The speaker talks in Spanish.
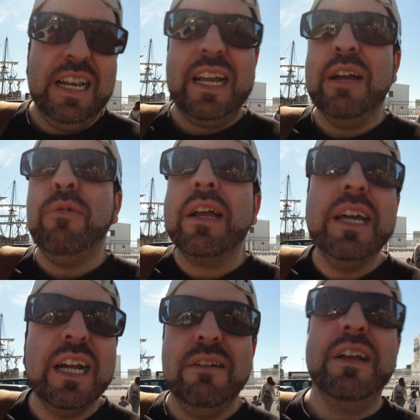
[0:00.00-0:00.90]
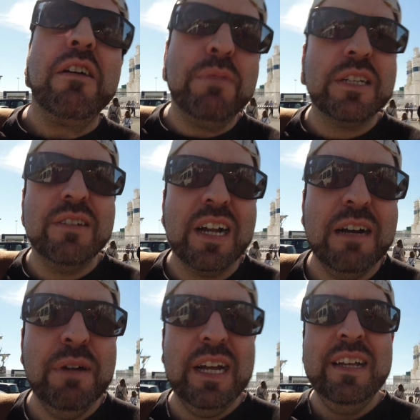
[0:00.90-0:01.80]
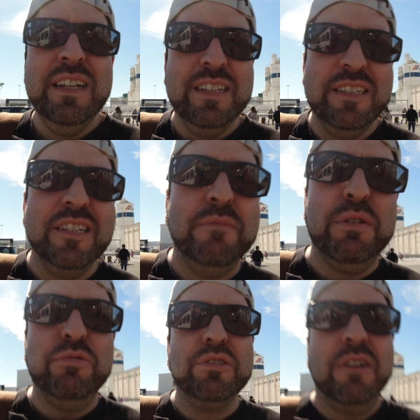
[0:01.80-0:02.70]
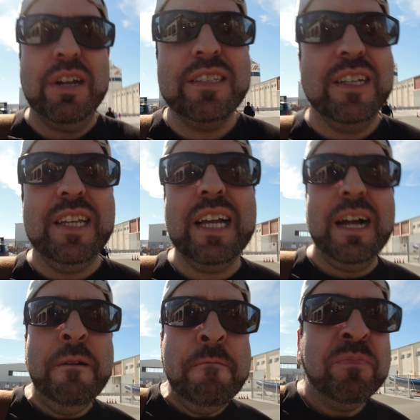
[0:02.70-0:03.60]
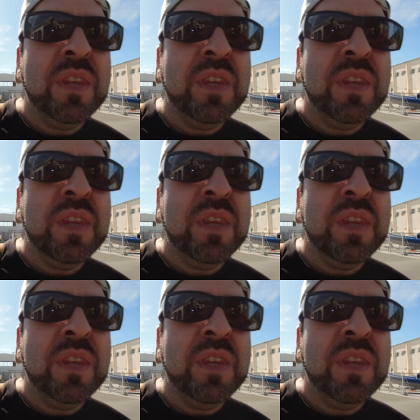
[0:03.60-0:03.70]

la que cualquiera que vaya a comprarse una cámara de este tipo busca, una estética